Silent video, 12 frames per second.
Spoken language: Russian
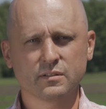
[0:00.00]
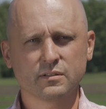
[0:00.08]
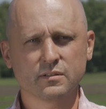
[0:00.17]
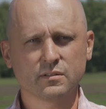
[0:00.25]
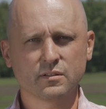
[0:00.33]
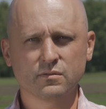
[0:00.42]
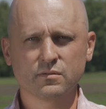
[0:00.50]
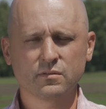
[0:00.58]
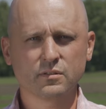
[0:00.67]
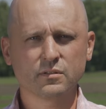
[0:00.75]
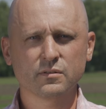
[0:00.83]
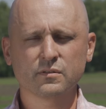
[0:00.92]
а,
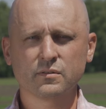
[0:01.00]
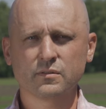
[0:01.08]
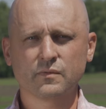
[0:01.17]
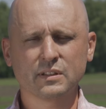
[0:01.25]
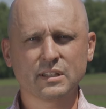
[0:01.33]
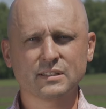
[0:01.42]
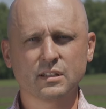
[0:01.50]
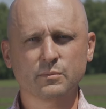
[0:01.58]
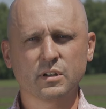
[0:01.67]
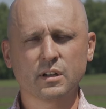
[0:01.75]
которые э, в Алтайском